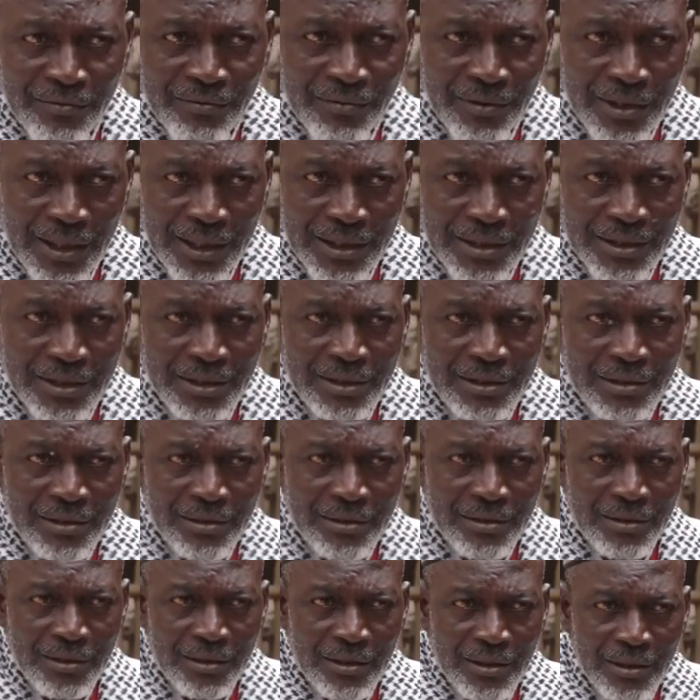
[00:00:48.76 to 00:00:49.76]
villages.
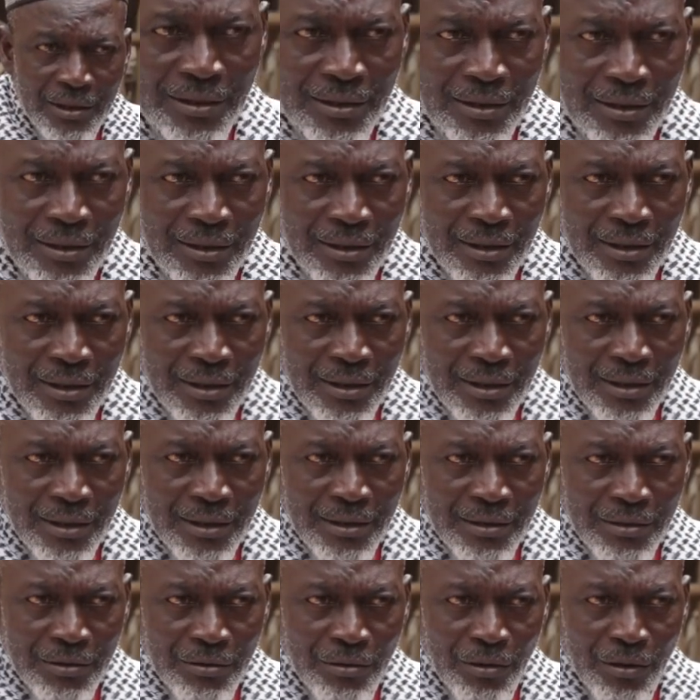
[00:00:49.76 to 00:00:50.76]

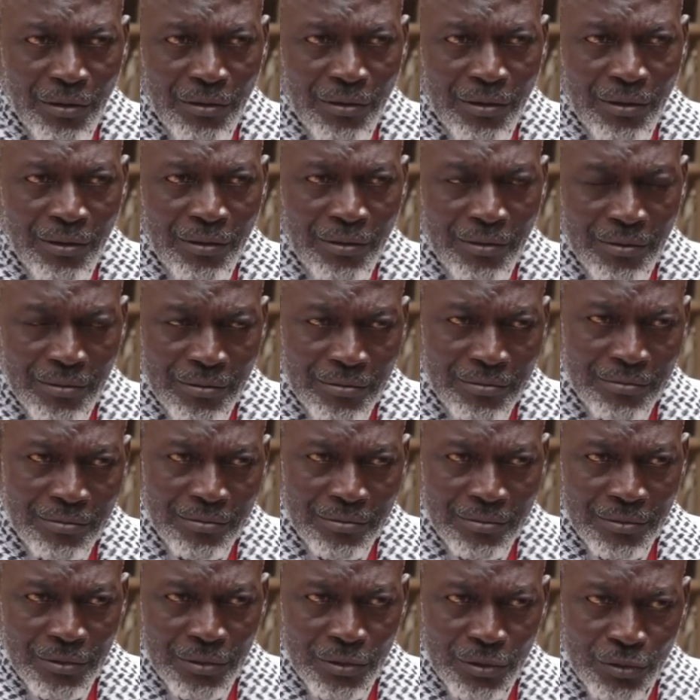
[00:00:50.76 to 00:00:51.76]
Donc, euh,
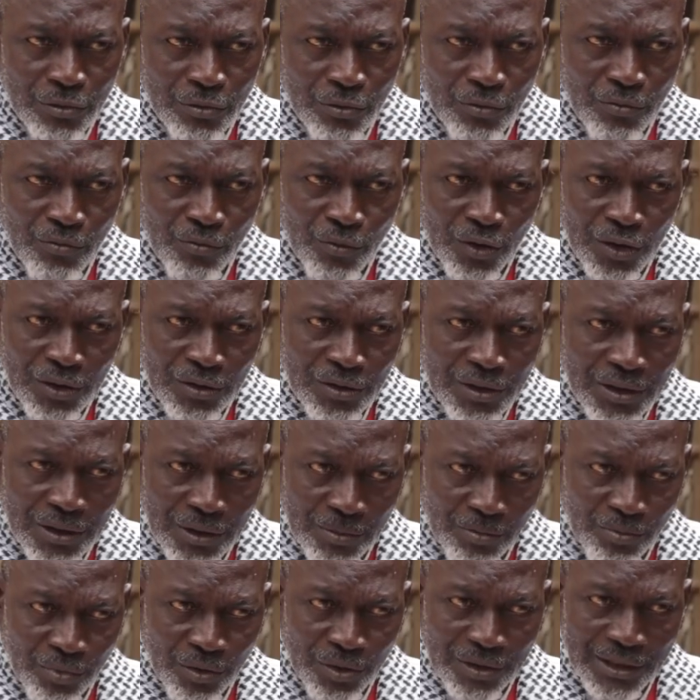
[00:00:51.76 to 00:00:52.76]
tout le monde se
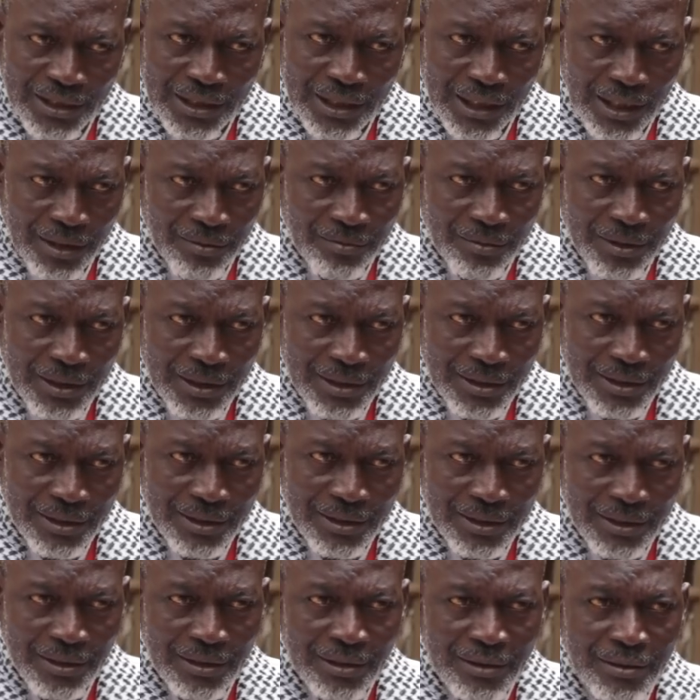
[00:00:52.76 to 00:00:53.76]
porte très bien
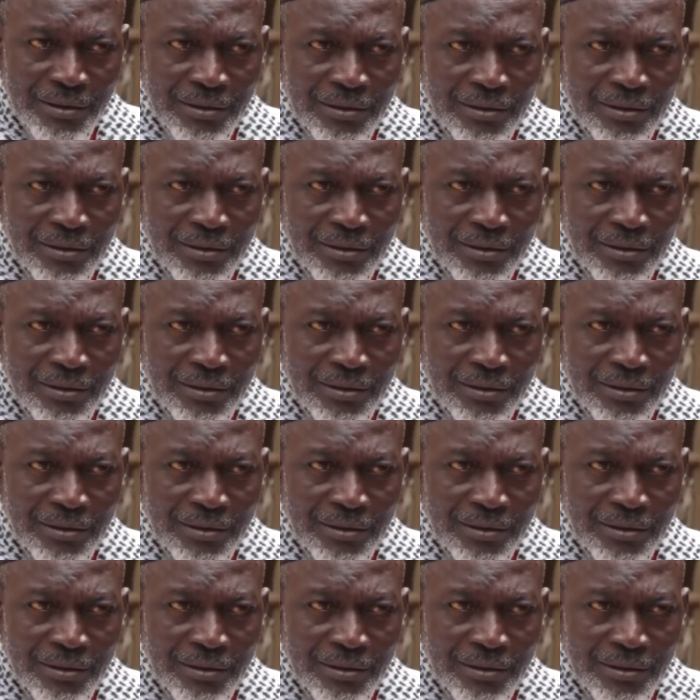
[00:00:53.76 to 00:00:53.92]
ici.